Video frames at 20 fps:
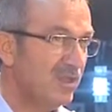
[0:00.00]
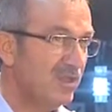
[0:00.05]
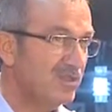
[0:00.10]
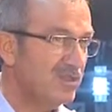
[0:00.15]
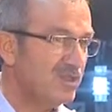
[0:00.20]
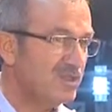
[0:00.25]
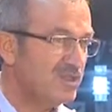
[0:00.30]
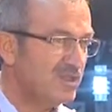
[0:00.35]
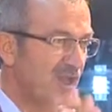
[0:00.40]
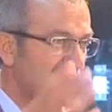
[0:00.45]

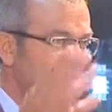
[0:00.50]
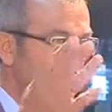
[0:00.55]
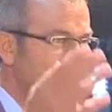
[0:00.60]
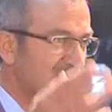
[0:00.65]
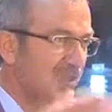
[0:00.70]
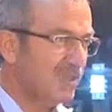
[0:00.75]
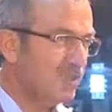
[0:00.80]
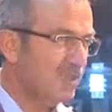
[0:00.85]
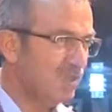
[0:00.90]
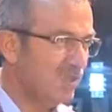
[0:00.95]
İşte
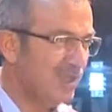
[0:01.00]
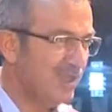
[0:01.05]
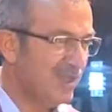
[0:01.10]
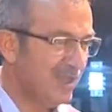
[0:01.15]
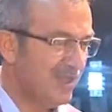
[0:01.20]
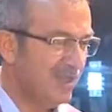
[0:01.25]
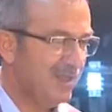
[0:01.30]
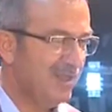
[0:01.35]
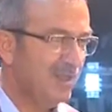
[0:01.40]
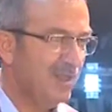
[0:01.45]
Çamlık,
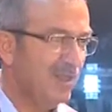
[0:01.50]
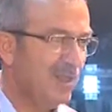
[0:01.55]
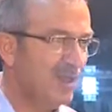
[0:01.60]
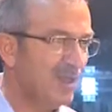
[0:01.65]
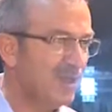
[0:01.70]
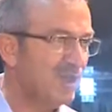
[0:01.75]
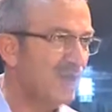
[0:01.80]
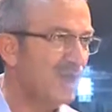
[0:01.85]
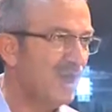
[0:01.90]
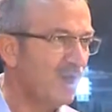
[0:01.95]
külliye,
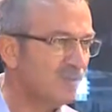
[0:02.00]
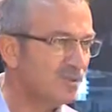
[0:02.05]
arkada